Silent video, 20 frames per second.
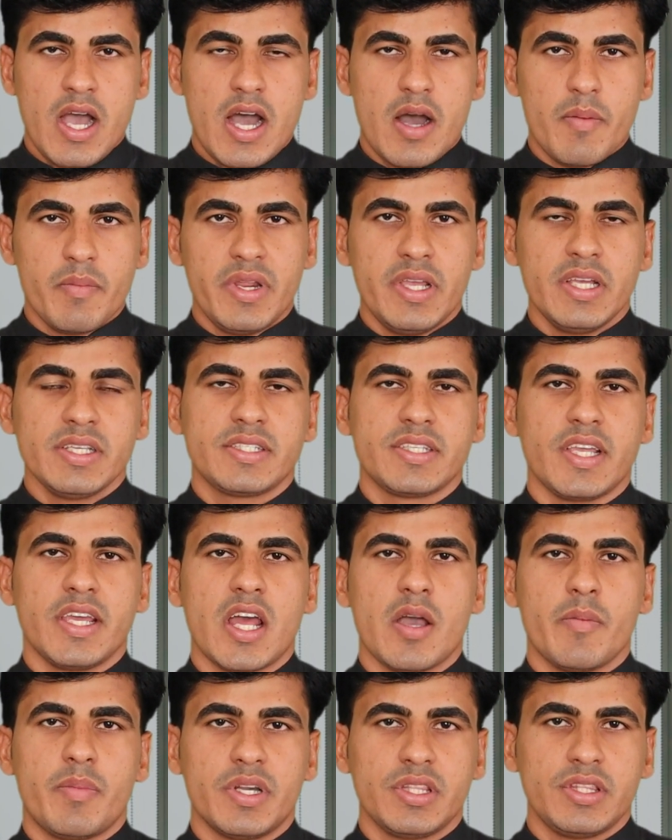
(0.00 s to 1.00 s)
हमने
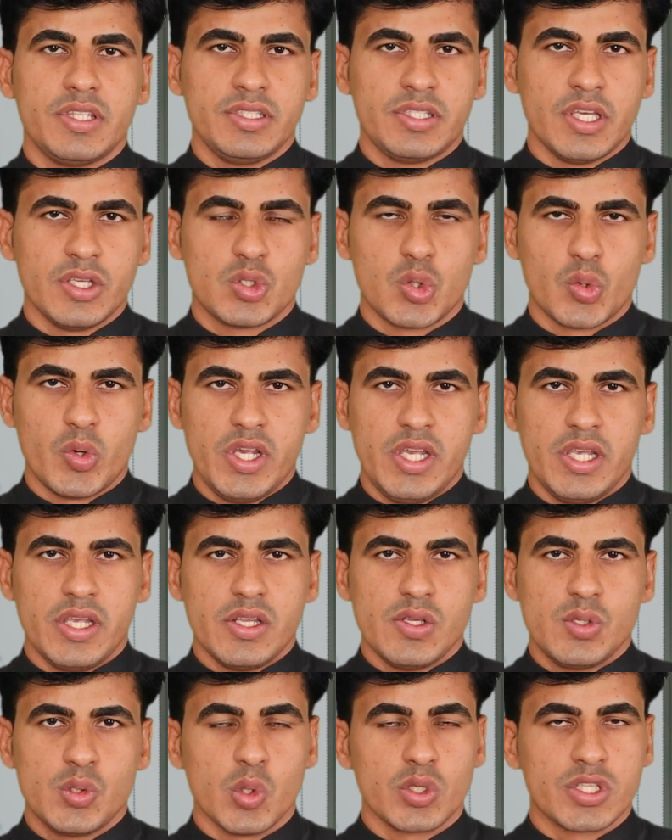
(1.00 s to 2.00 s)
सेना भर्ती से जुड़ी
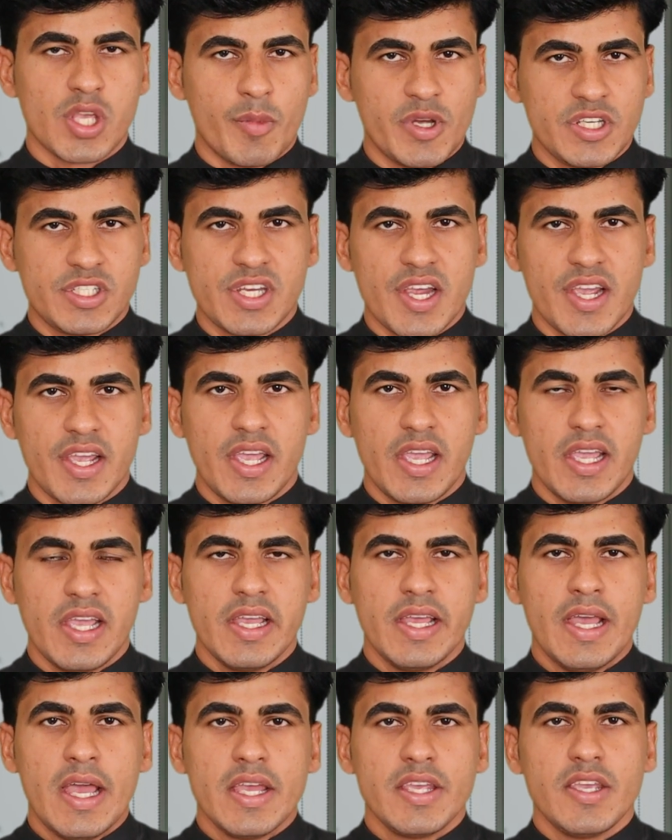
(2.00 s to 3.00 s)
जो समस्याएं हैं
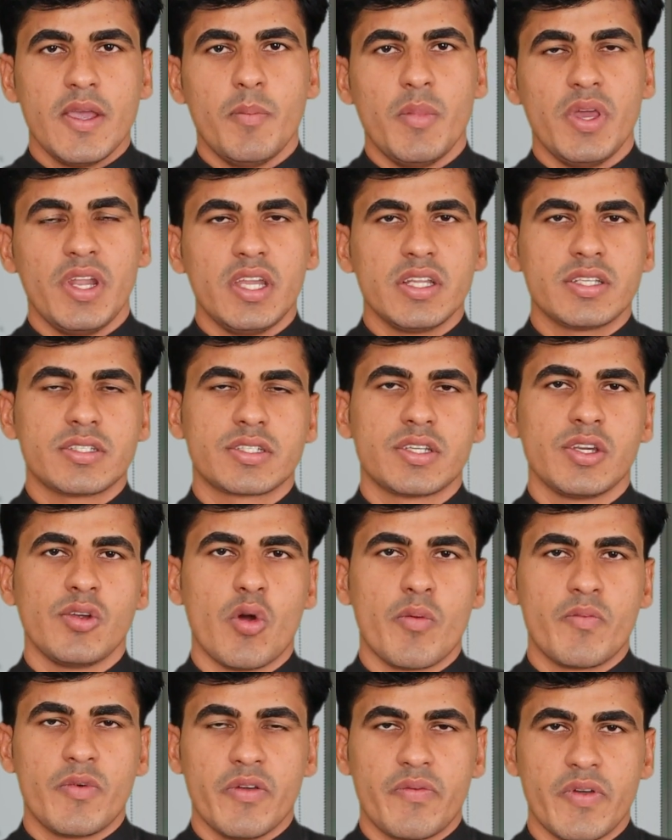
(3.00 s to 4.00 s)
ये मिनिस्ट्री
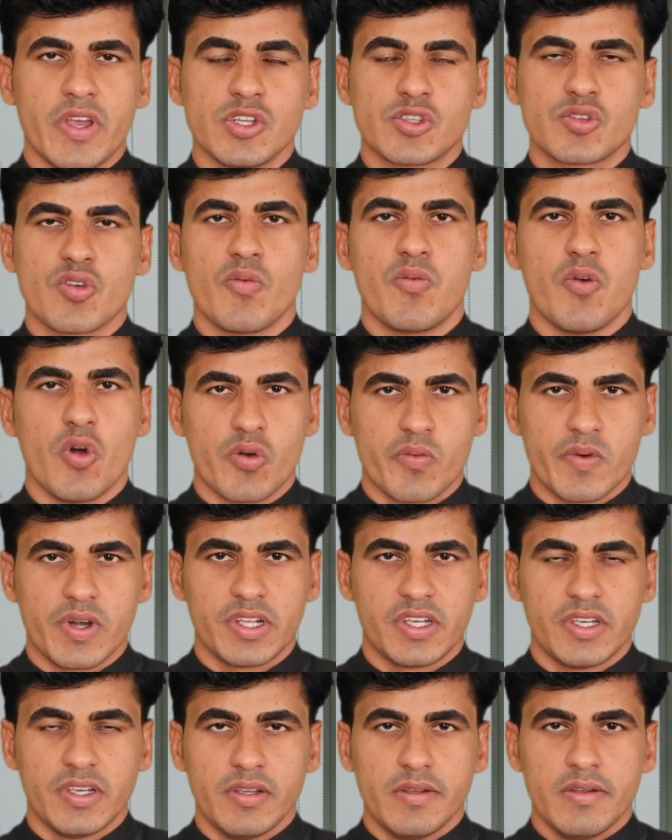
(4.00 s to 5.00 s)
ऑफ डिफेंस को
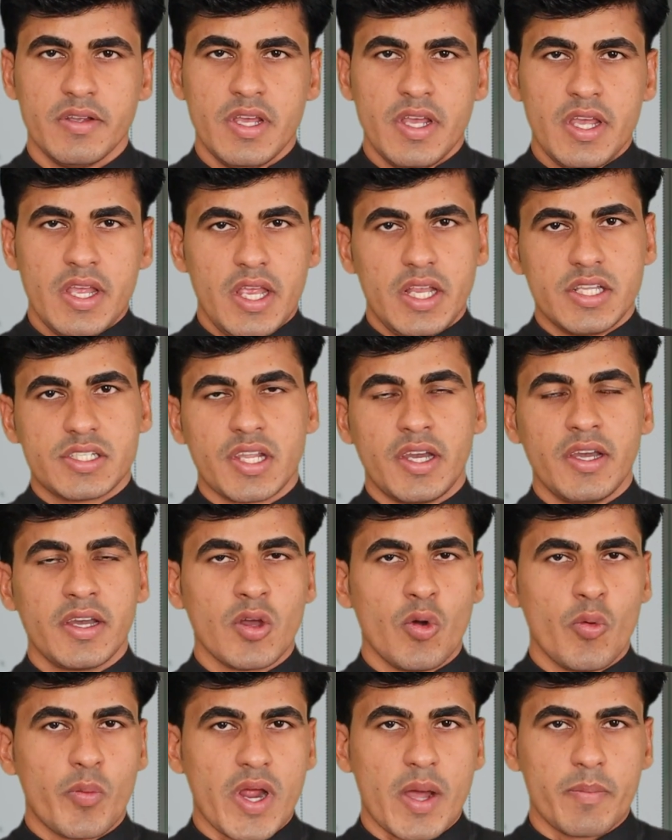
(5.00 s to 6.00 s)
फॉरवर्ड की स्क्रीन
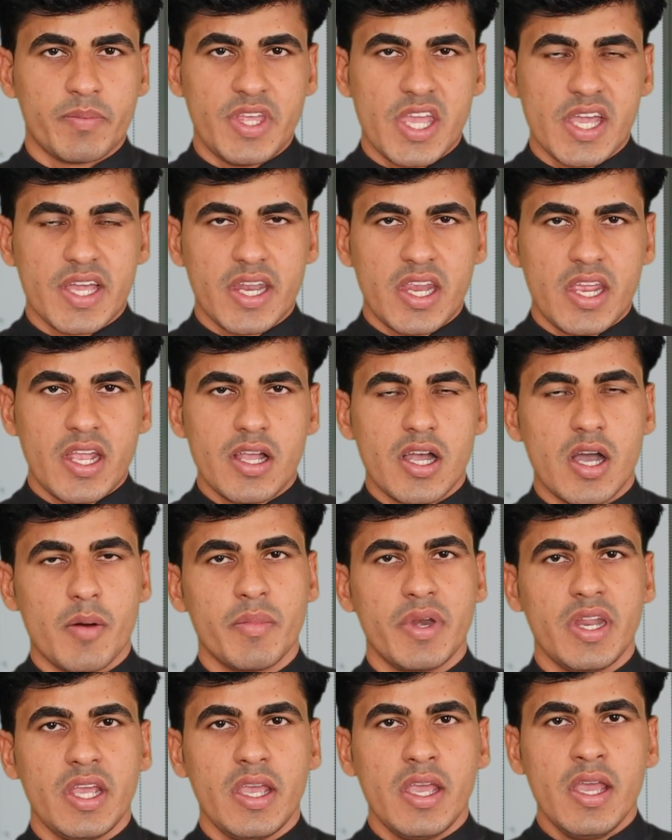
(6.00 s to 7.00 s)
के ऊपर आप देख रहे हैं
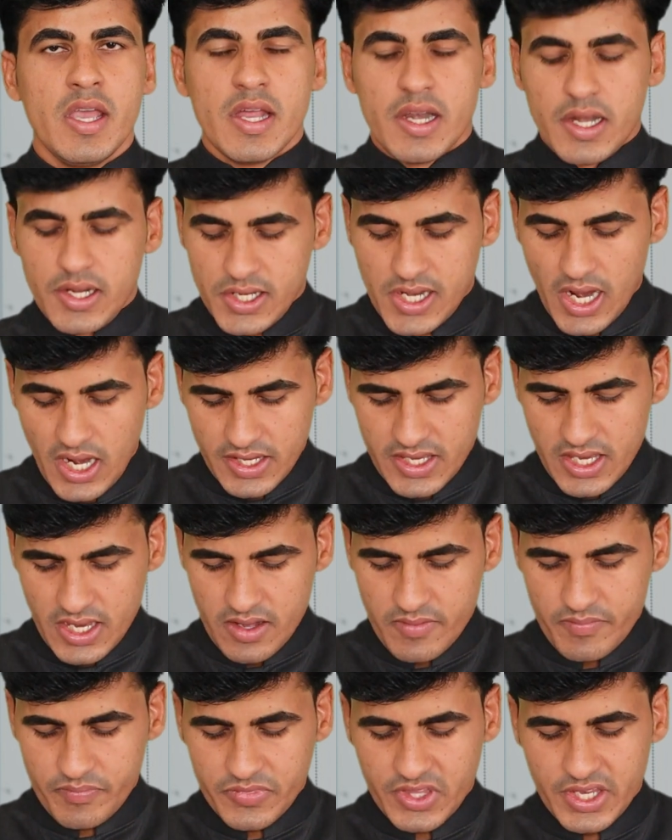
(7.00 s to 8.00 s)
हमने लिखा क्या
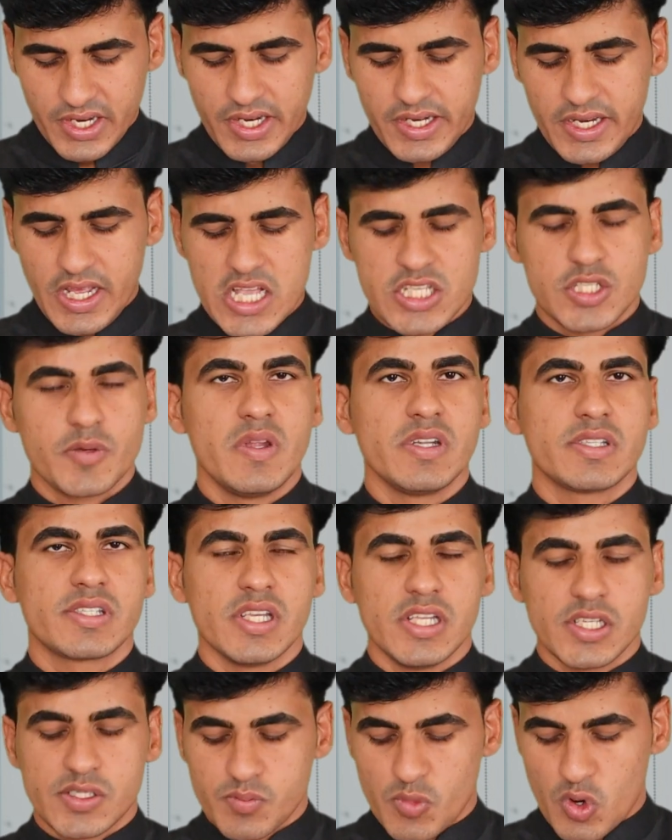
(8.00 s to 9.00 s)
कि इट हैज बीन
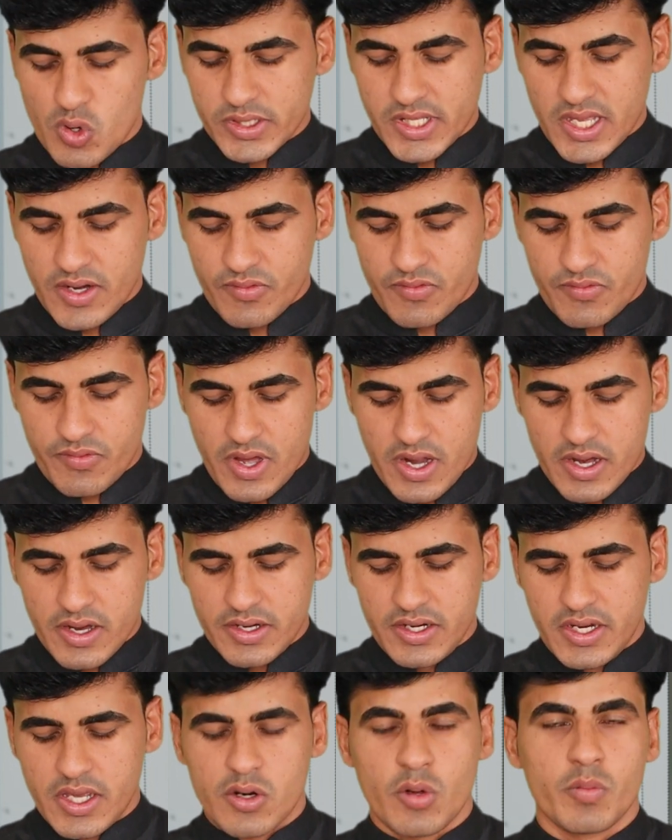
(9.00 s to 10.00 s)
सिंस मोर देन
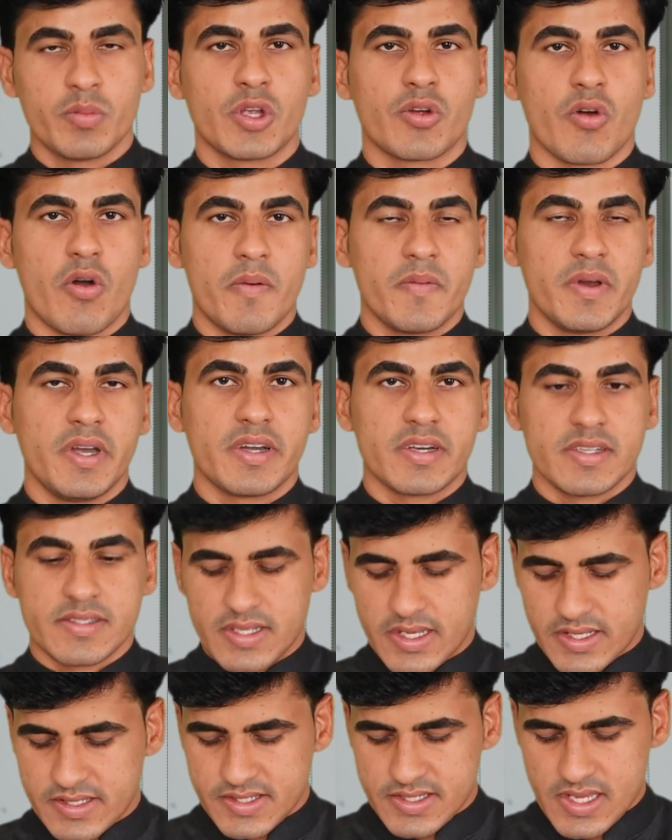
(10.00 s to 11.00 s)
वन ईयर ऑफ द कॉमन
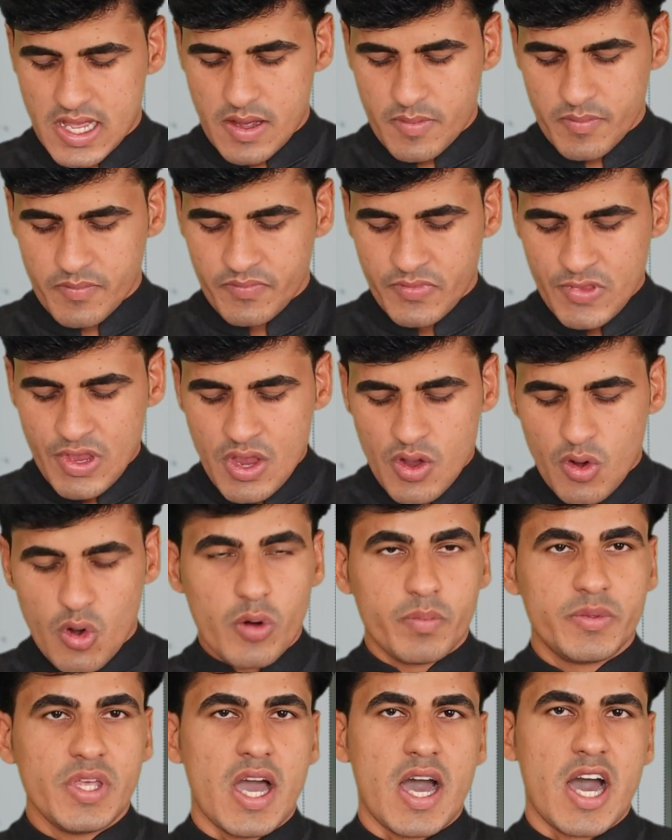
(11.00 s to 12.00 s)
एंट्रेंस एग्जाम
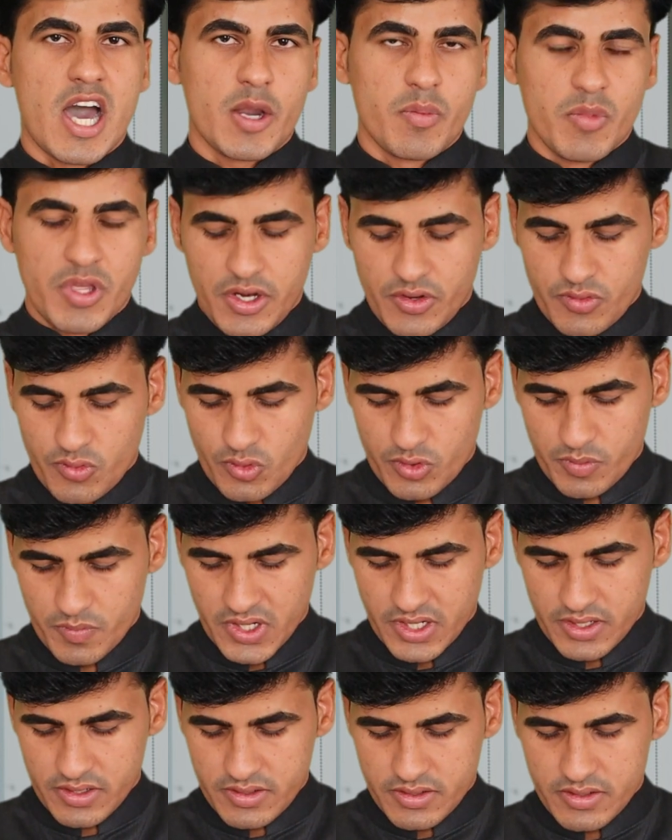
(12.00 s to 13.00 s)
ऑफ द आर्मी
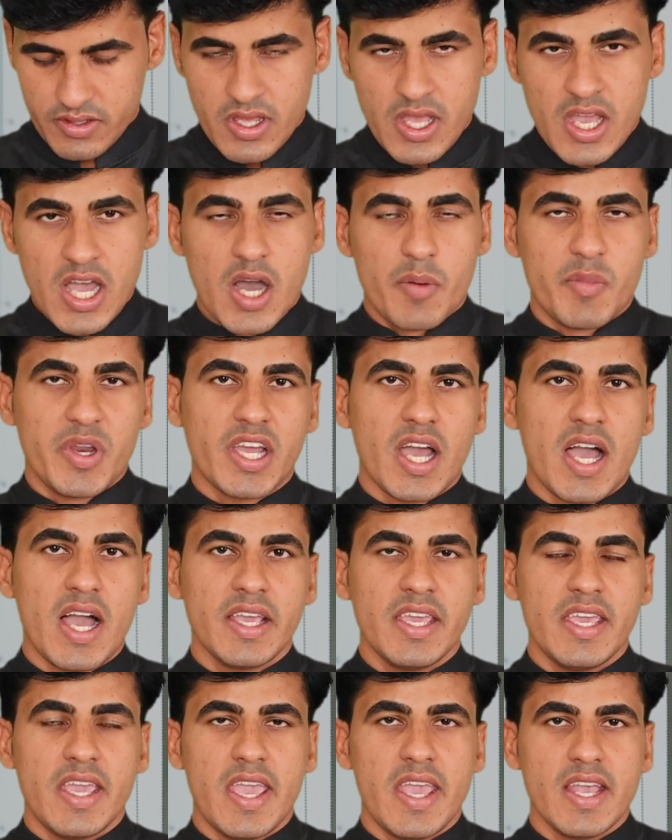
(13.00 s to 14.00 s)
रिक्रूटमेंट हमने कहा
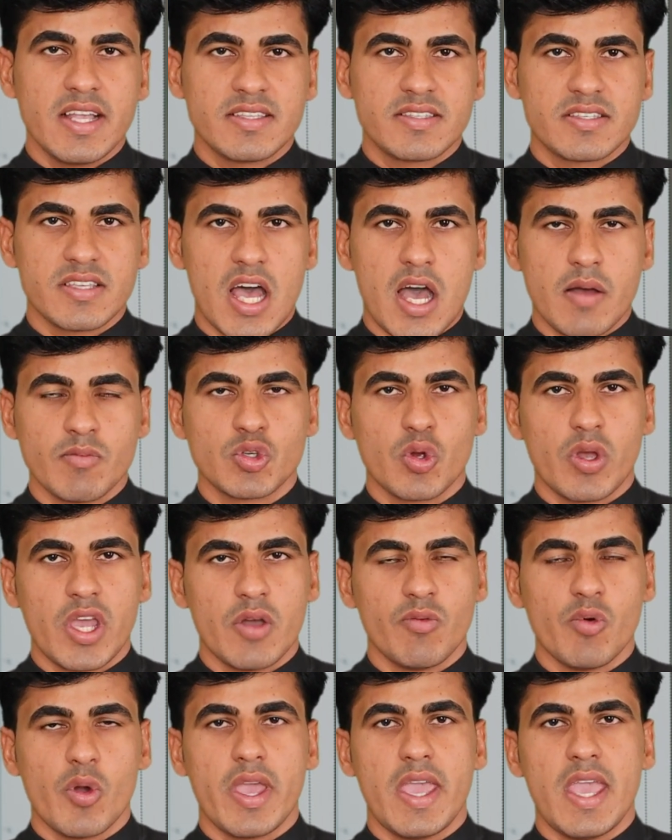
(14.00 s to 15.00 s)
कि एग्जाम जो
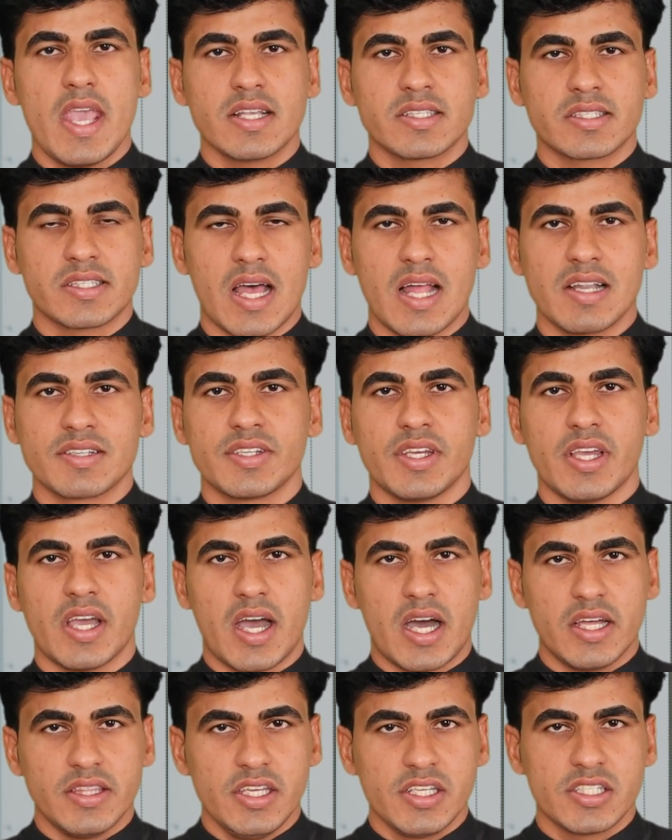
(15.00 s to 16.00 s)
है वो एक साल से
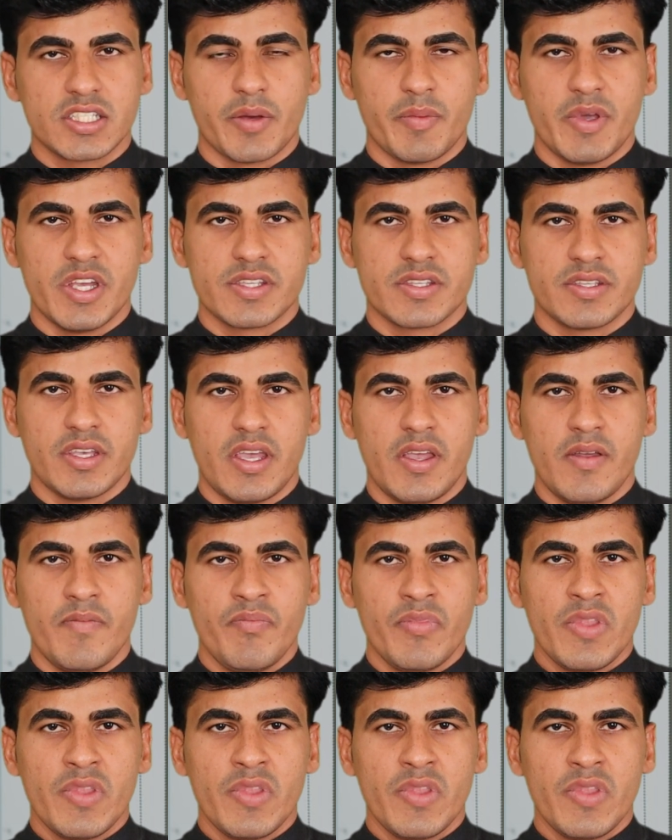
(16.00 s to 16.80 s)
अधिक समय से